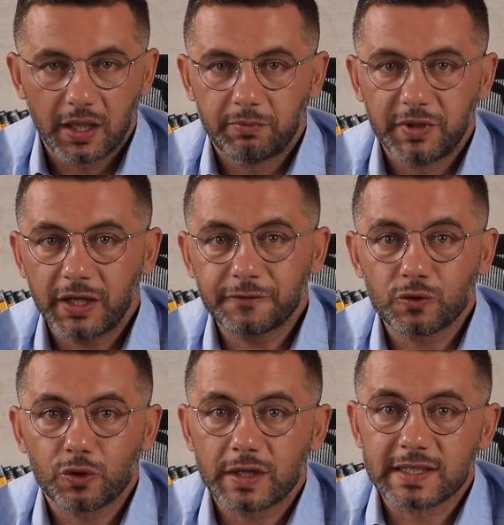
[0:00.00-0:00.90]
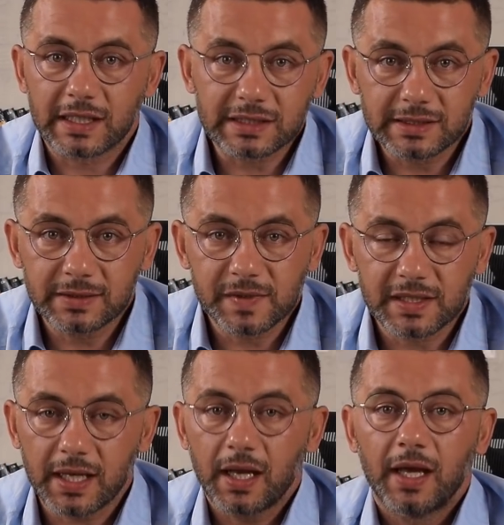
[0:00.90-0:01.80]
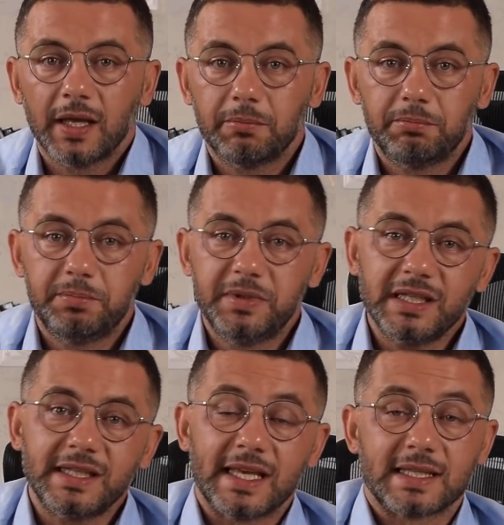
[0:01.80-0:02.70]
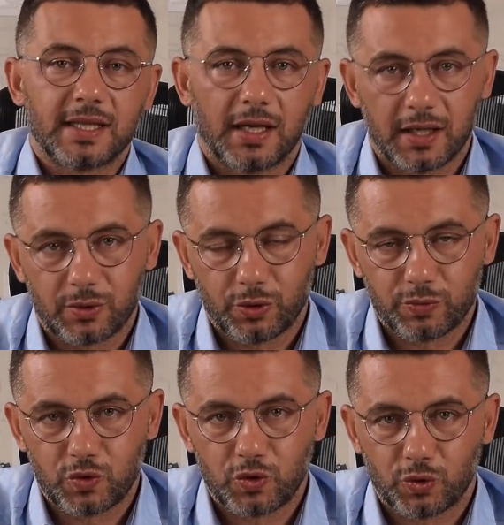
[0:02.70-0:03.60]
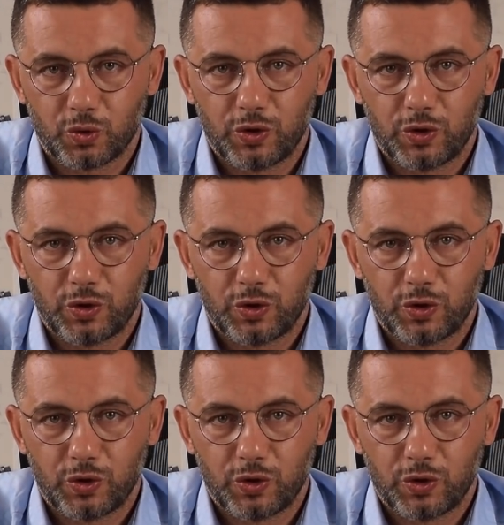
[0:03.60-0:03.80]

Bir hafta sonra sattığımızda bir kez daha komisyon